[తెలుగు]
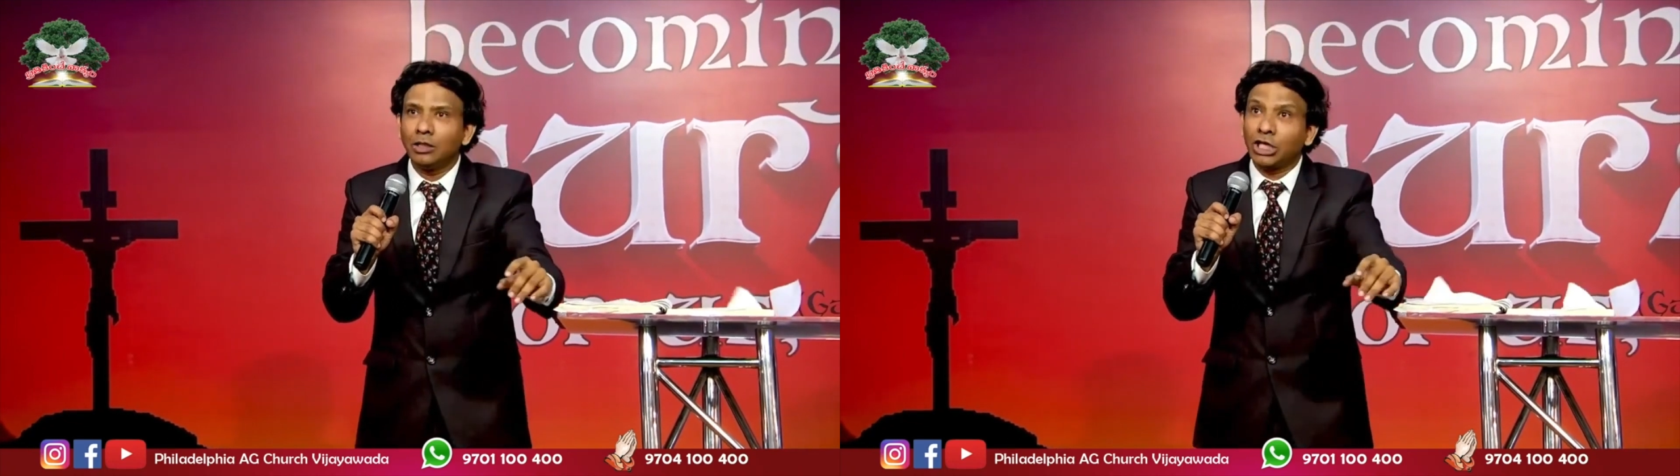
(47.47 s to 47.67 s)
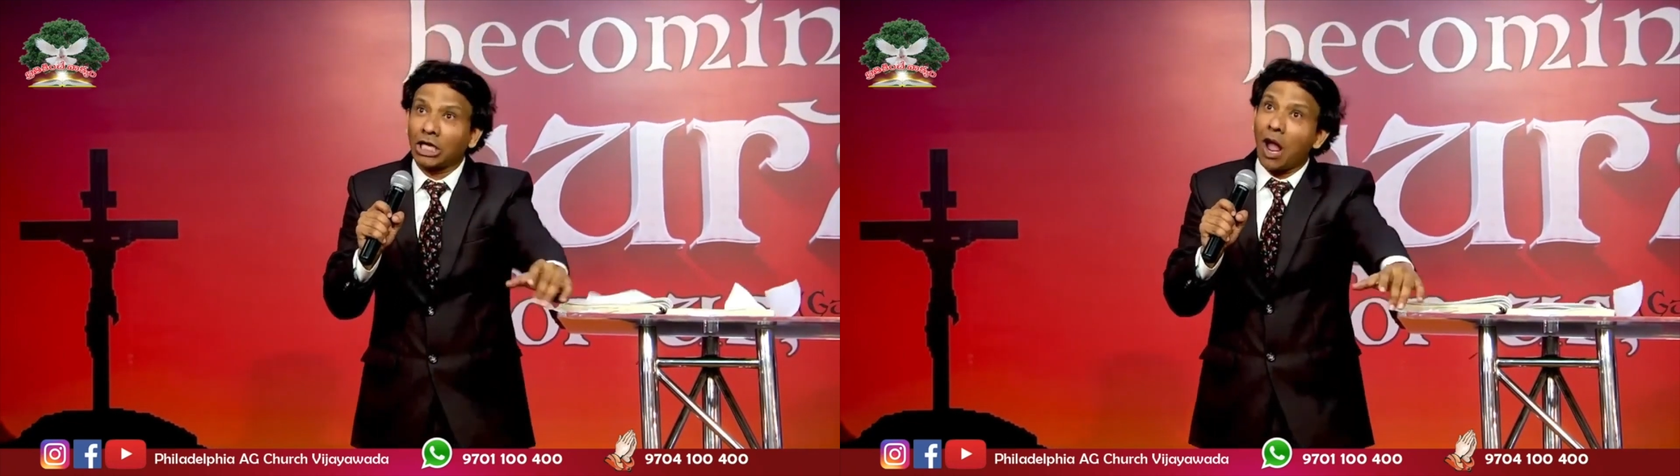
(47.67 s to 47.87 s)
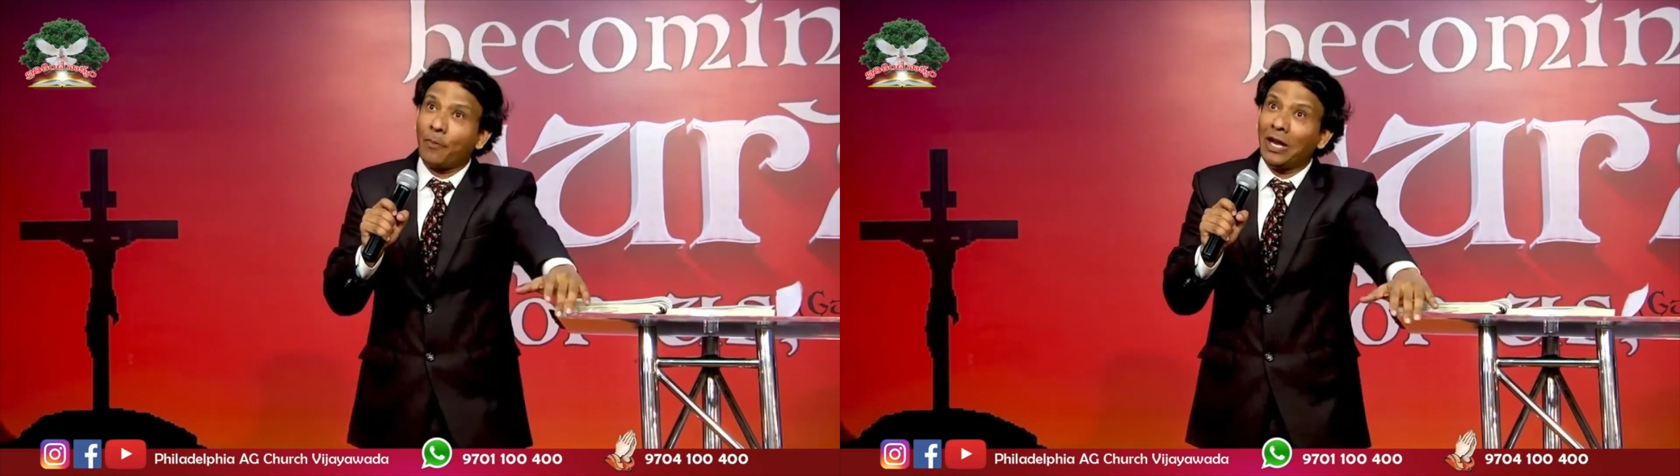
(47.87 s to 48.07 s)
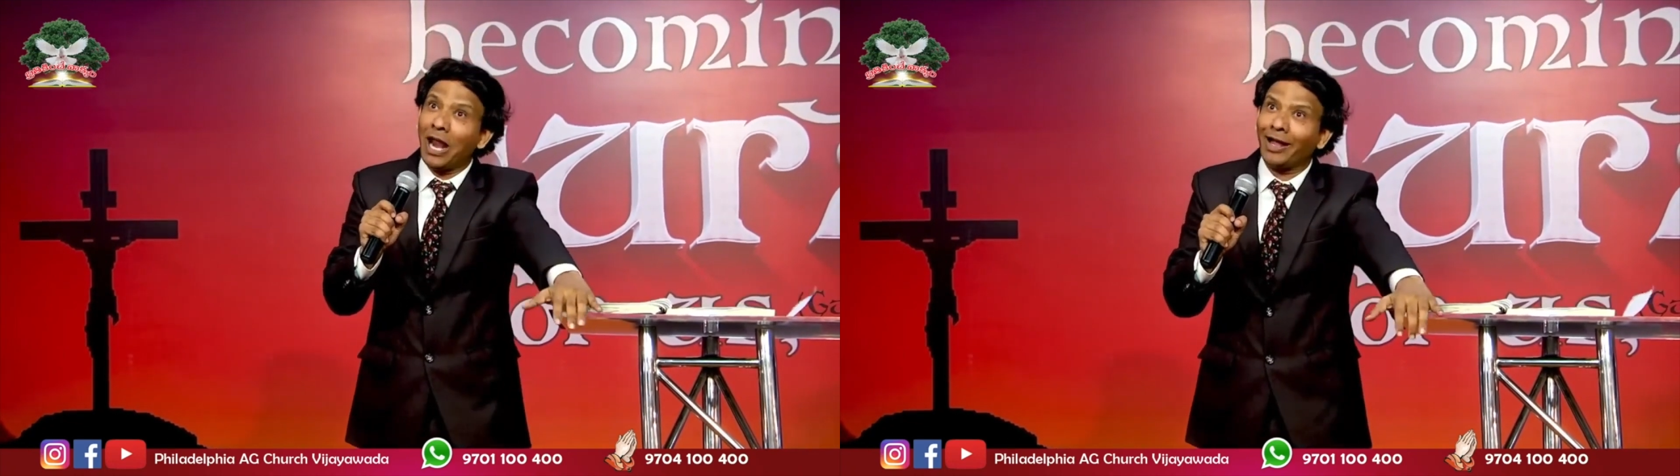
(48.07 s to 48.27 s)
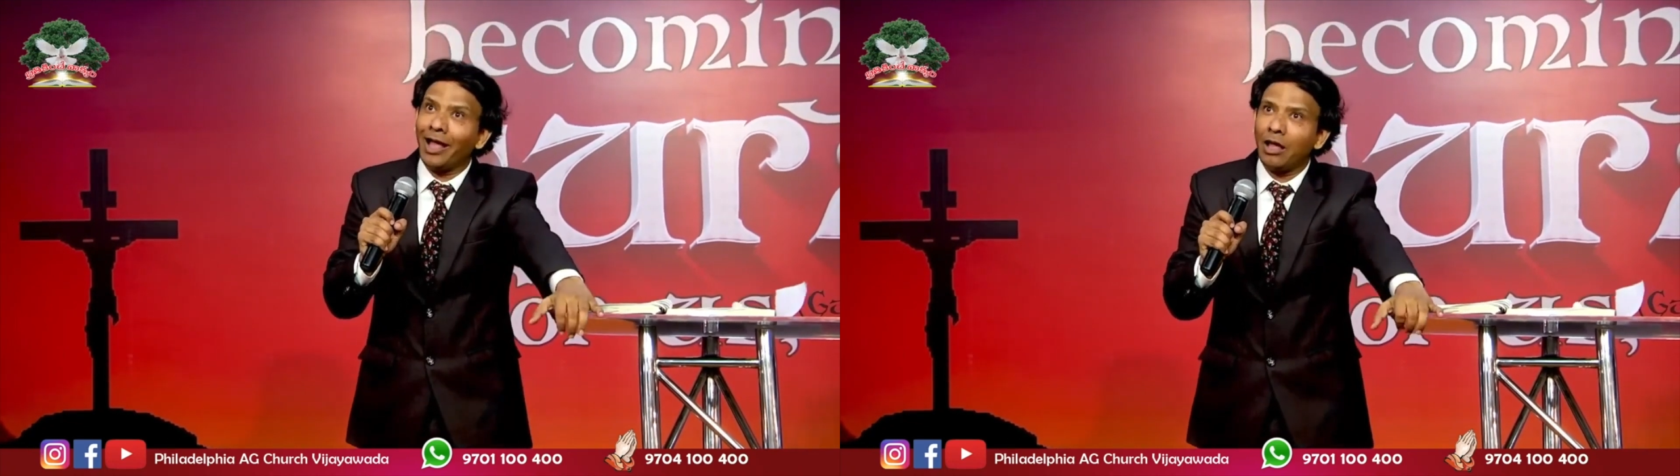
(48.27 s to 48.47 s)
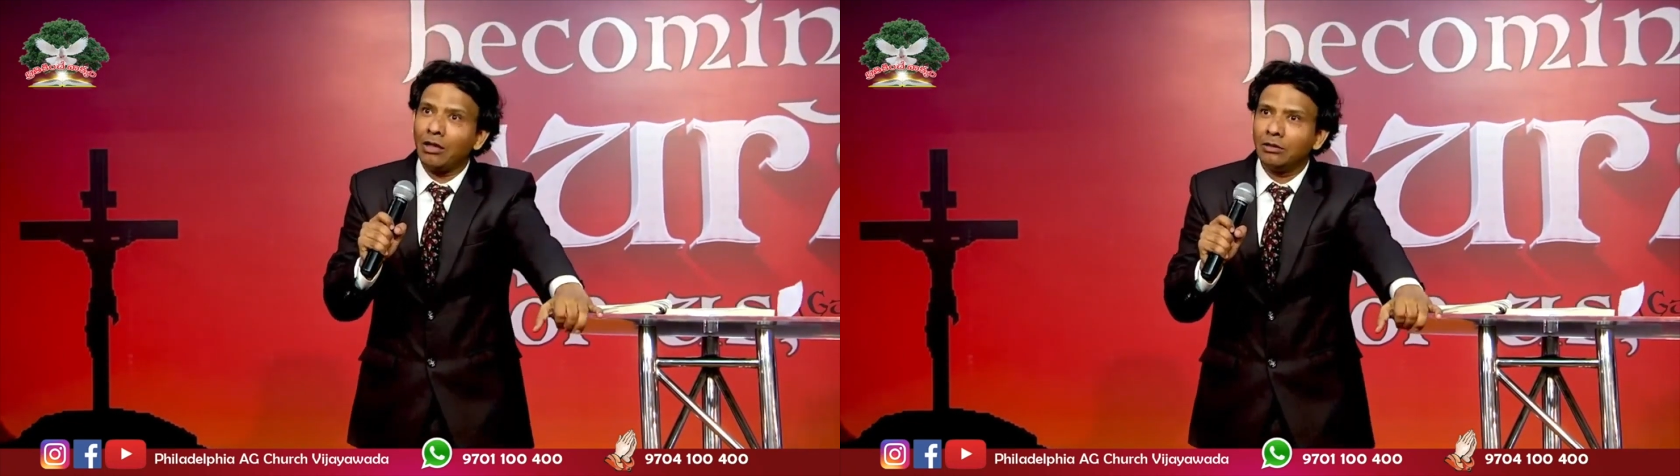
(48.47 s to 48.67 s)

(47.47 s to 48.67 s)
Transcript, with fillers: జిరాఫీలాగా